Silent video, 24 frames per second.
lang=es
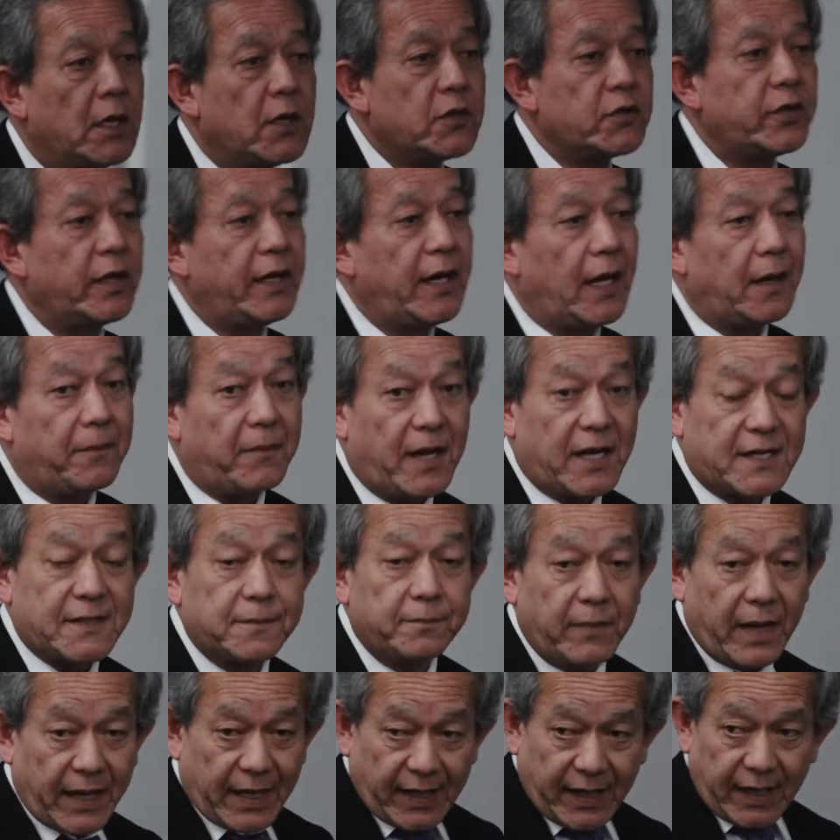Suena más
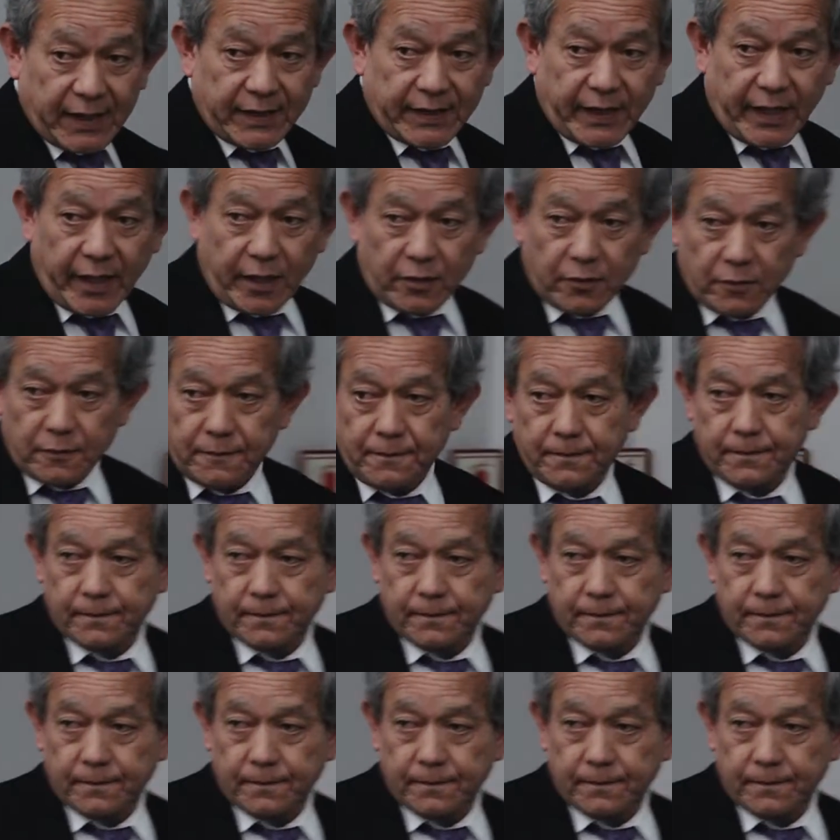marquetero